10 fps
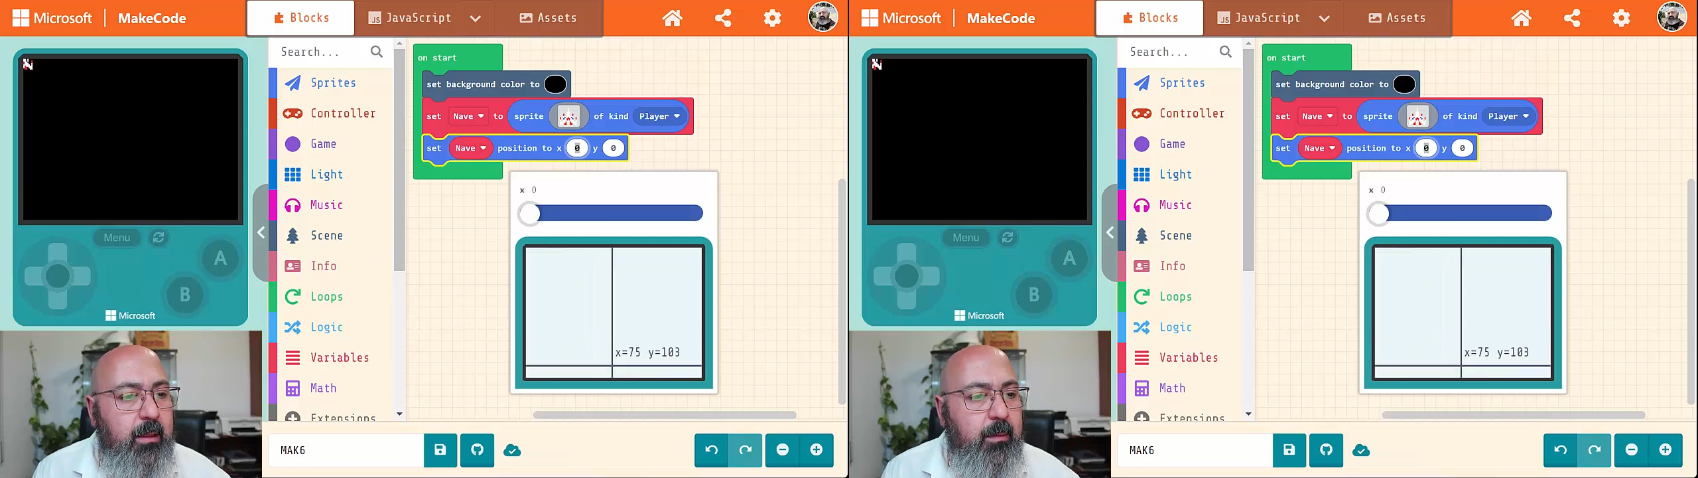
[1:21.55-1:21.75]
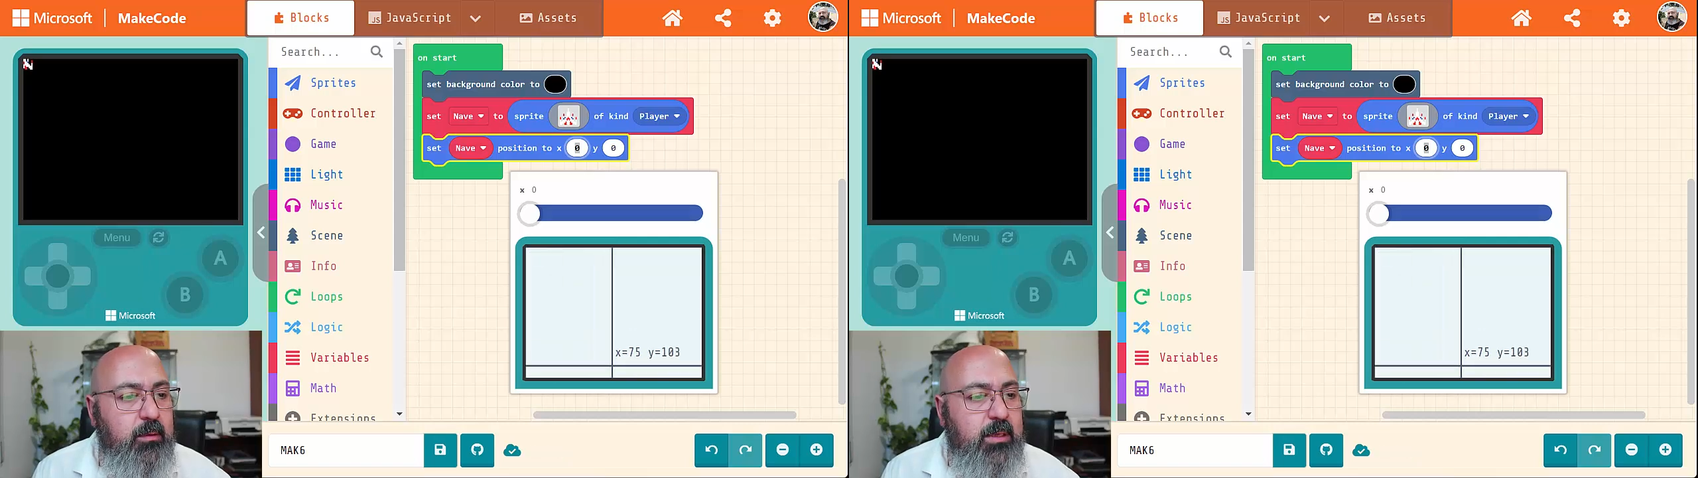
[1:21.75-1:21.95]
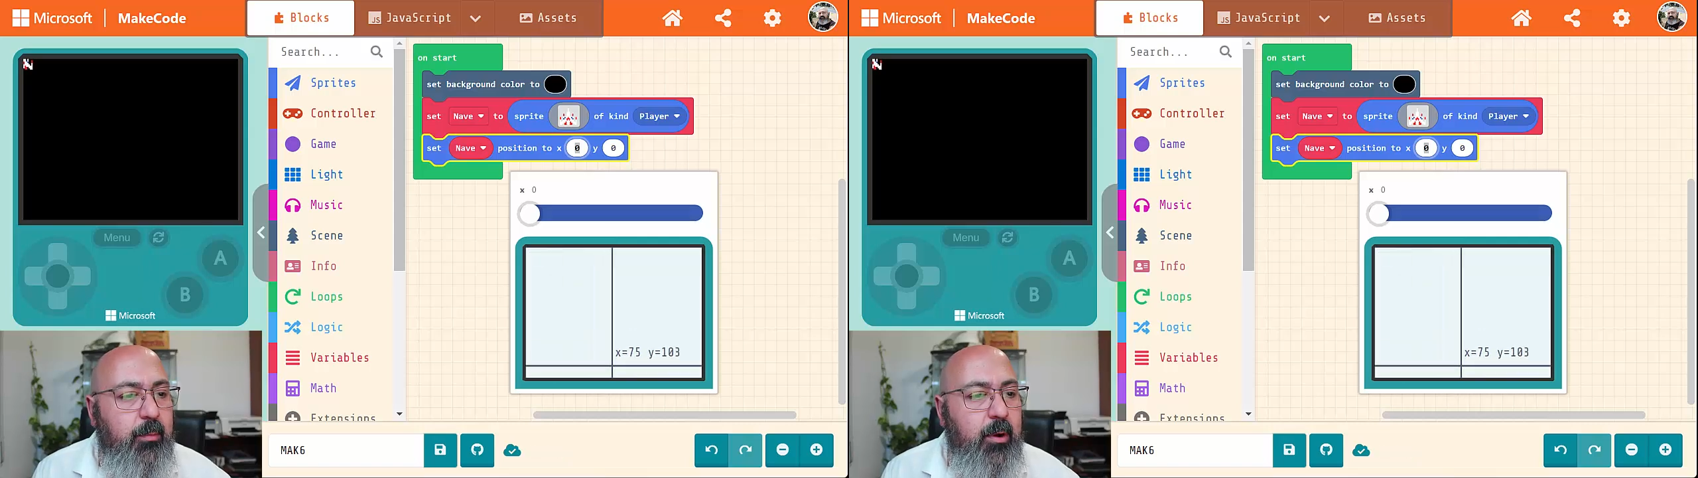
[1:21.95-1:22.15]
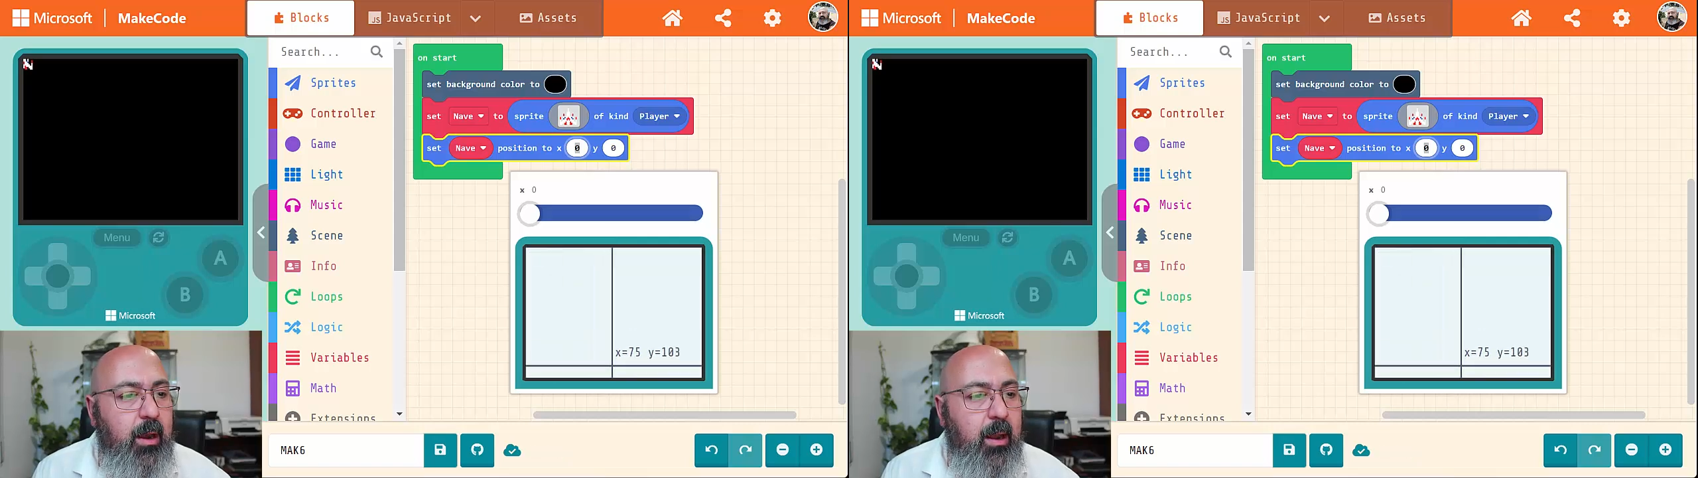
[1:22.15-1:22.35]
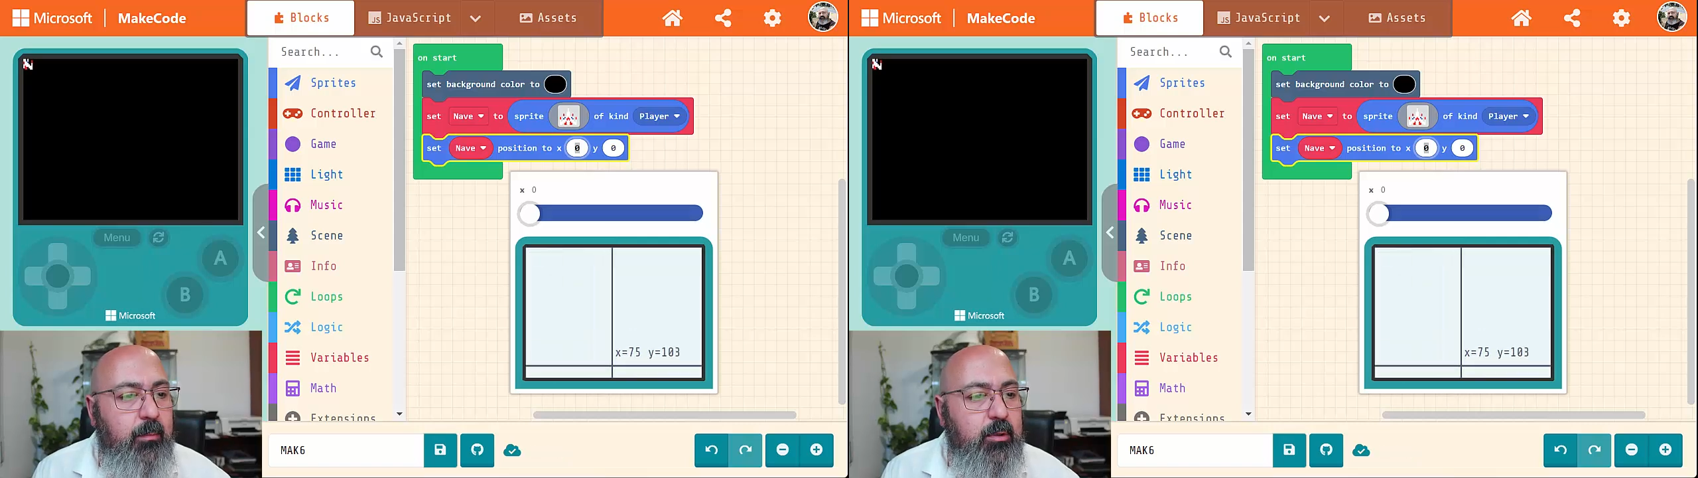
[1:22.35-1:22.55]
y vamos a
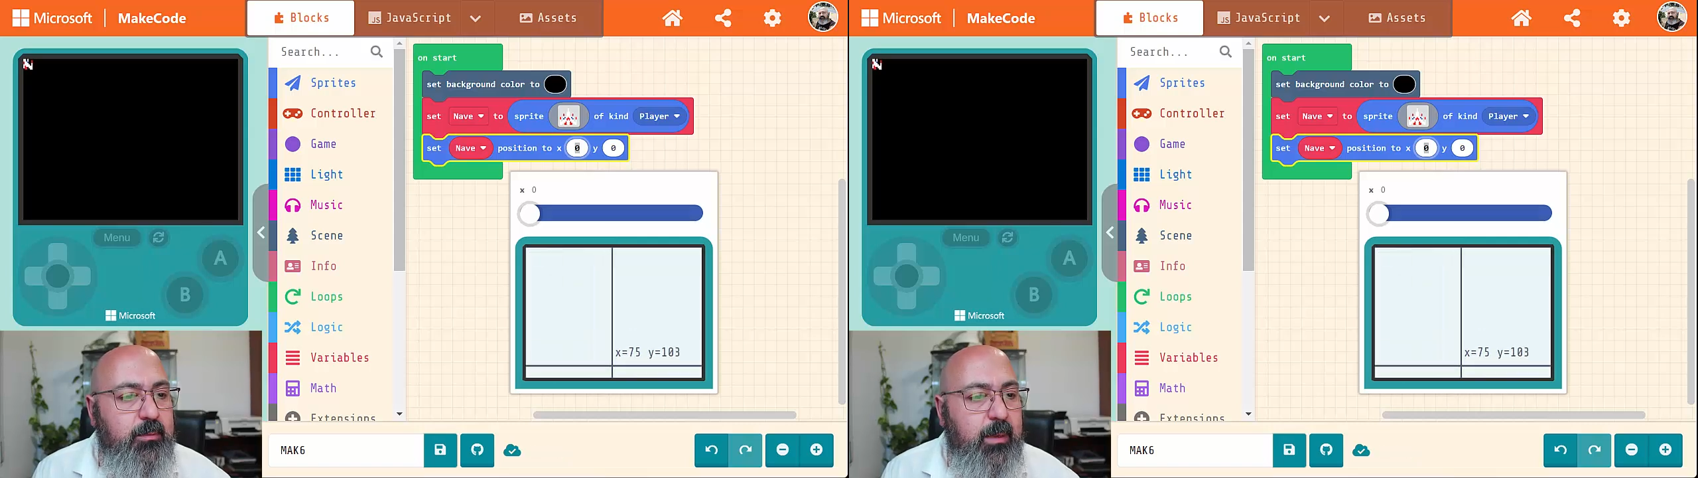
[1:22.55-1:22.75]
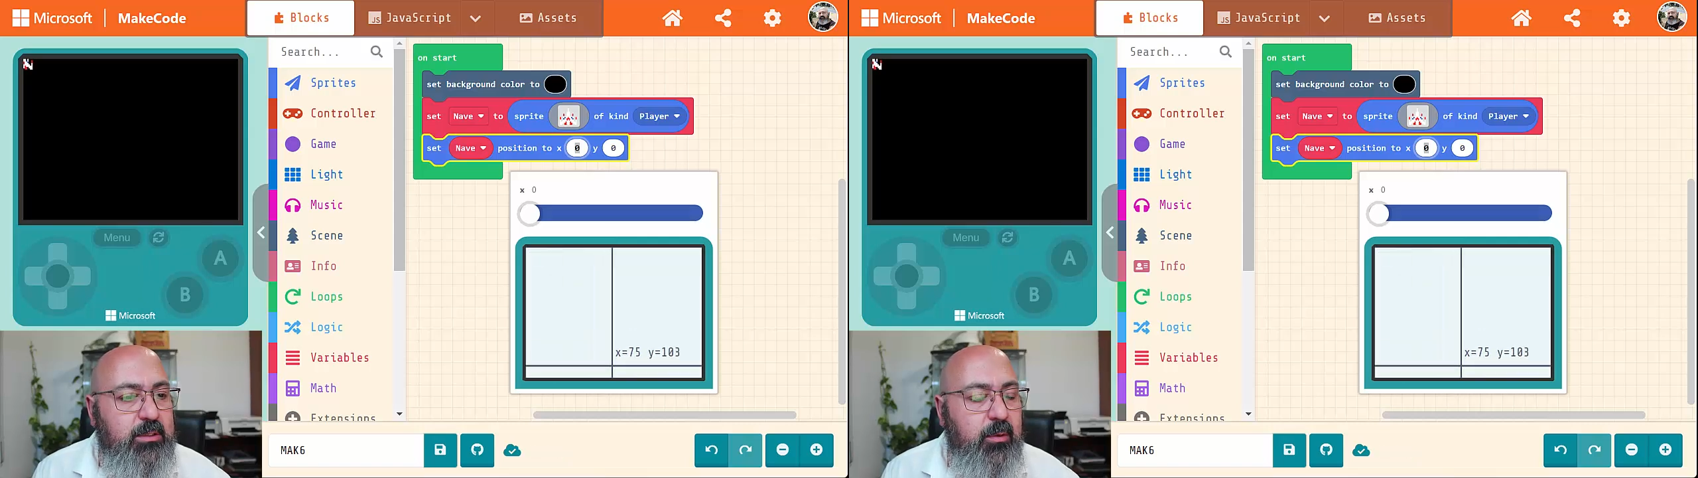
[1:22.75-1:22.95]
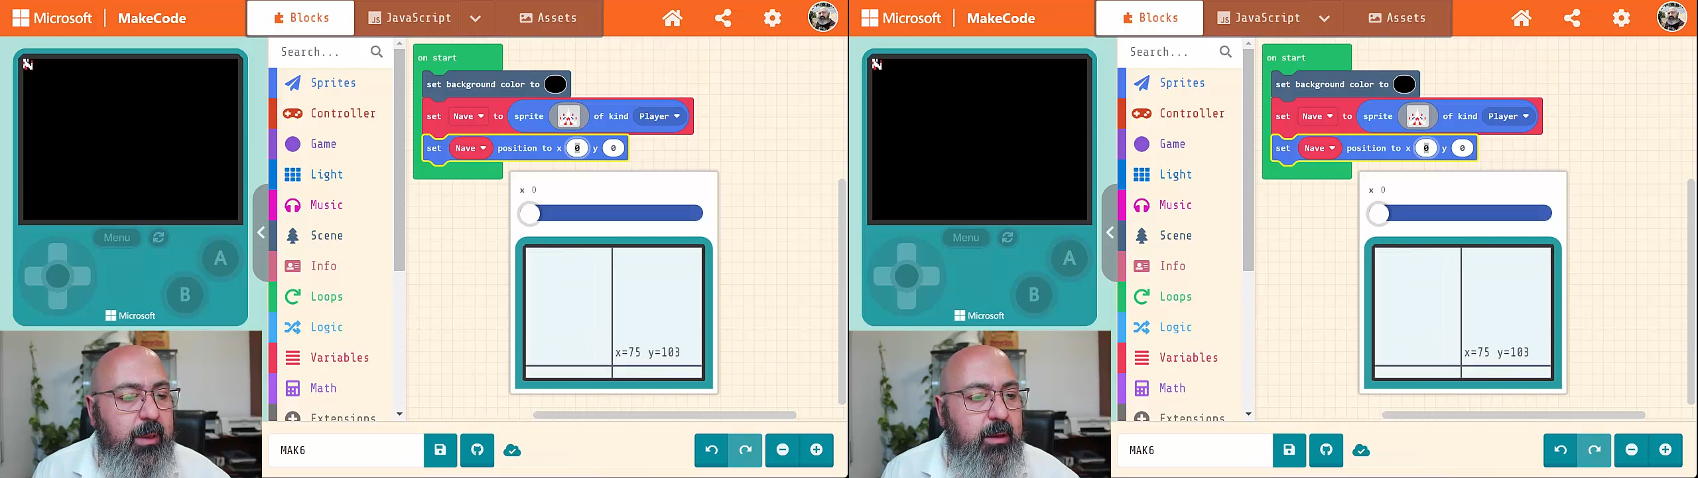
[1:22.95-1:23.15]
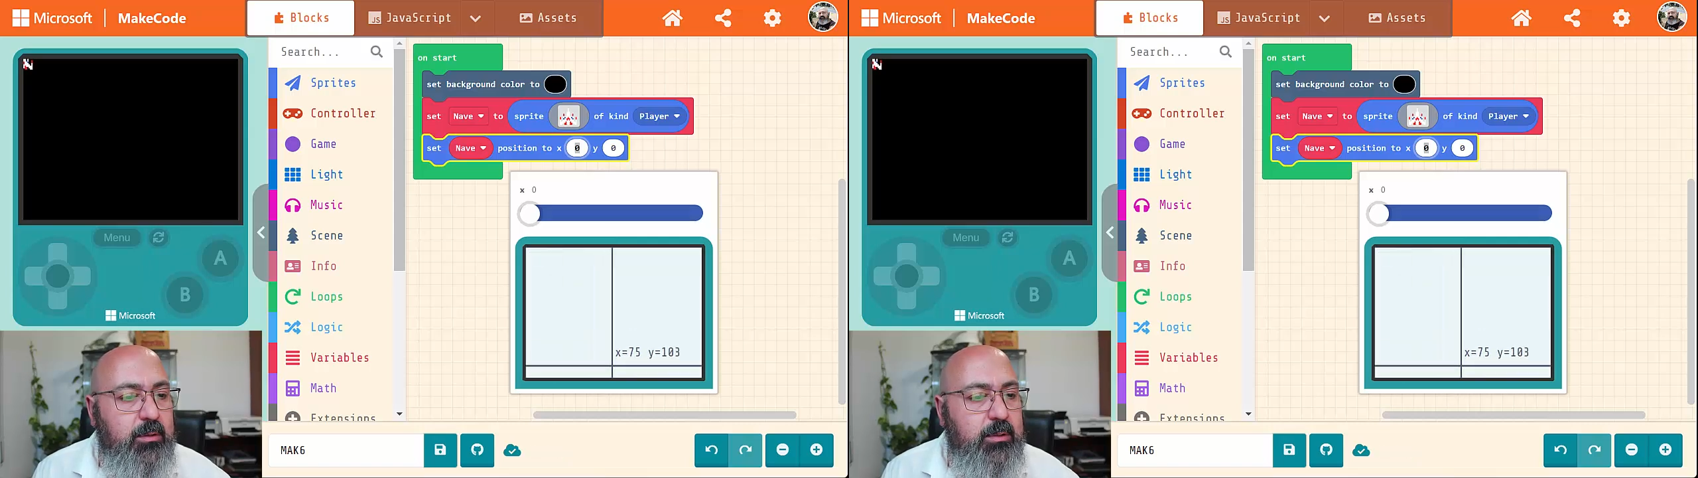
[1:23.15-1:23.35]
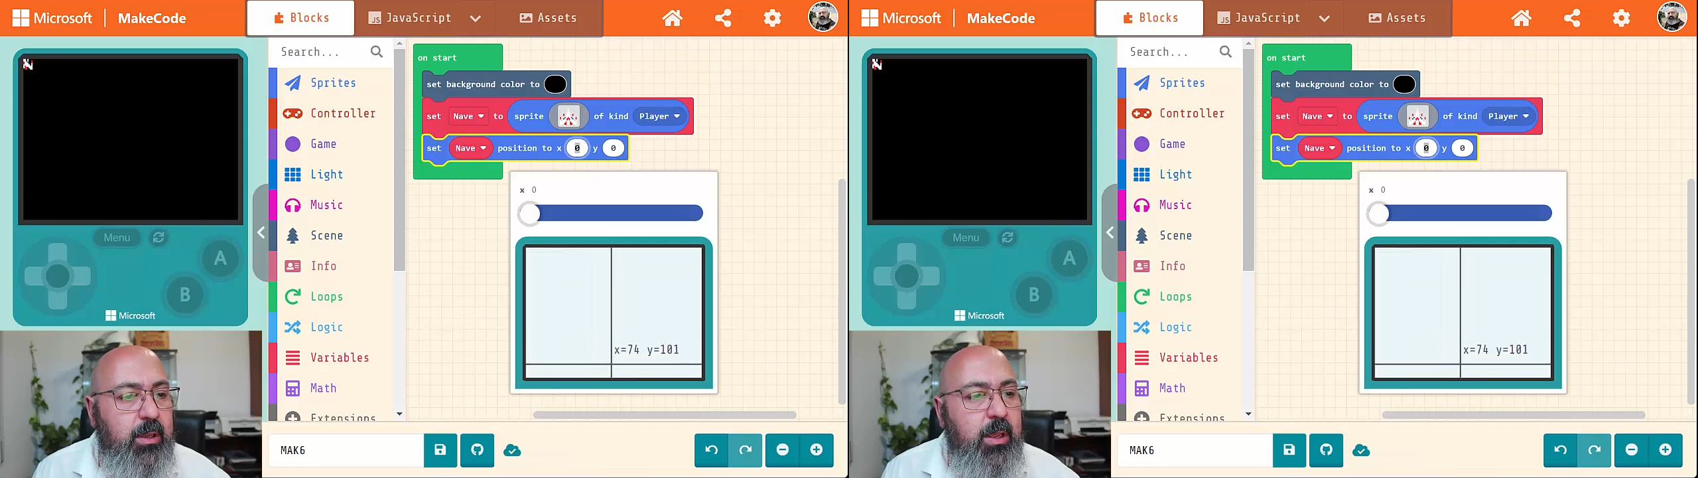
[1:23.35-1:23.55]
ponerla pues más o
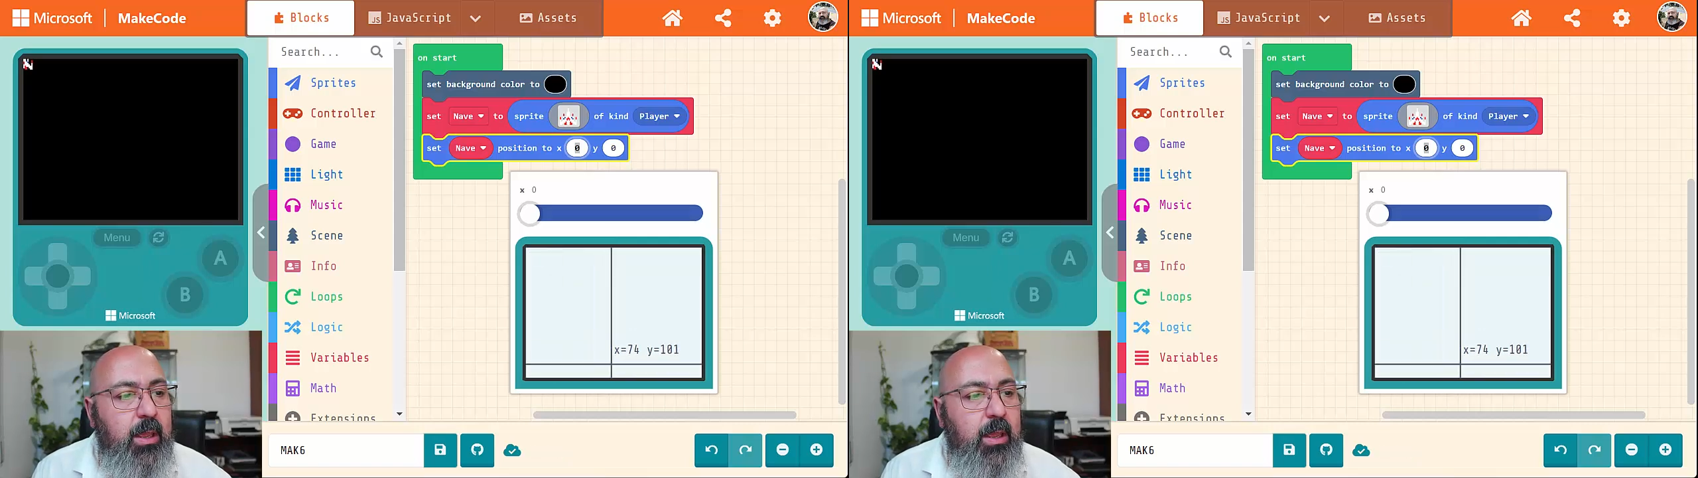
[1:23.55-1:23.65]
menos